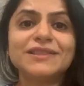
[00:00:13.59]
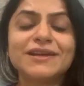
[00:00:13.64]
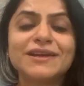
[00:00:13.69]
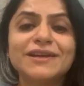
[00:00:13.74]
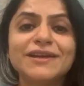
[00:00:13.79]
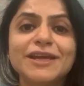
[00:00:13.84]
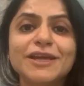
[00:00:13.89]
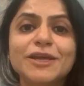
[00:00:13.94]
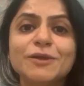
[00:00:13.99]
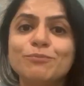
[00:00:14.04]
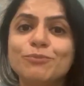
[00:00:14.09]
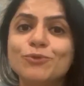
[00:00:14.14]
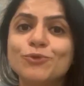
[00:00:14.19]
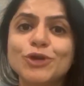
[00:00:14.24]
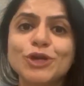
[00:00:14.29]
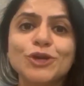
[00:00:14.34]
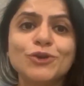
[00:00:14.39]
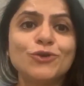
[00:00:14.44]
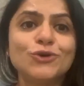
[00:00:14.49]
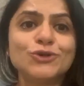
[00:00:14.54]
करने की
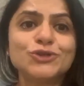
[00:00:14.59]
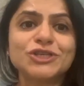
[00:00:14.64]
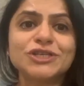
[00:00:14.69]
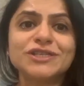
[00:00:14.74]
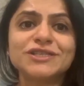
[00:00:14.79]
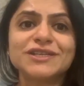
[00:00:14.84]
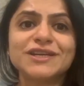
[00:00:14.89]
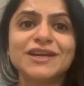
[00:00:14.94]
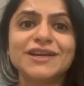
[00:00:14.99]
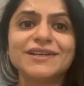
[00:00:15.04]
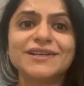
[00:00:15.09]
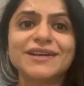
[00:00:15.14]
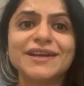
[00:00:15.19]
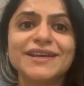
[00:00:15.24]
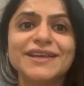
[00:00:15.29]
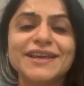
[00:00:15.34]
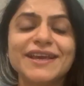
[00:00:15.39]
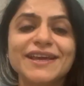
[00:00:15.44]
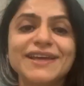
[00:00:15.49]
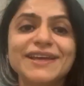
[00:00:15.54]
पूरी कोशिश कर
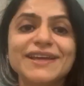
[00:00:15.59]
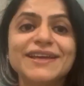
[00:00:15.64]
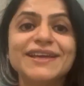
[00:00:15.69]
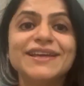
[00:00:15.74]
रही है